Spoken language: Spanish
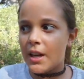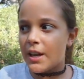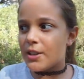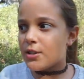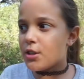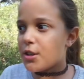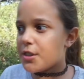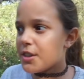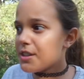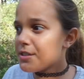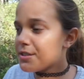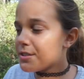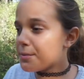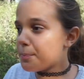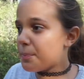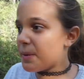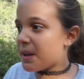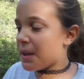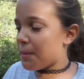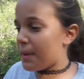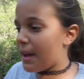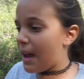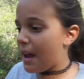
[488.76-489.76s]
Entonces,
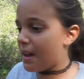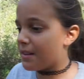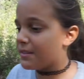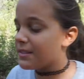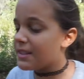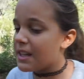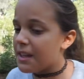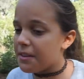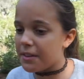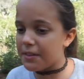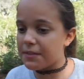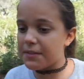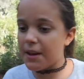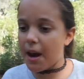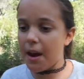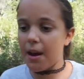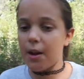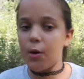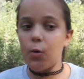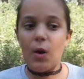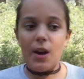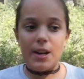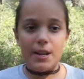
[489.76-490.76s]
antes de entrar
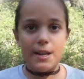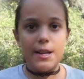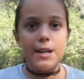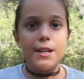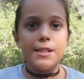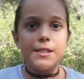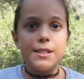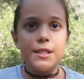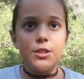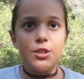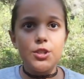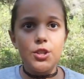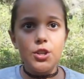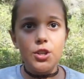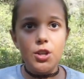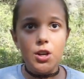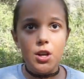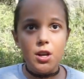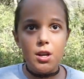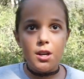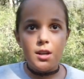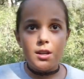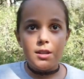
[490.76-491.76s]
en cualquier sitio,
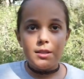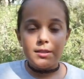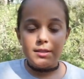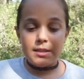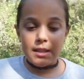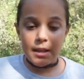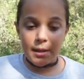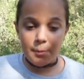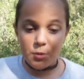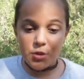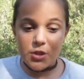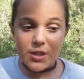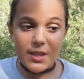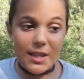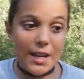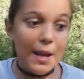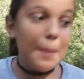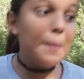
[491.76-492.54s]
tenemos, que,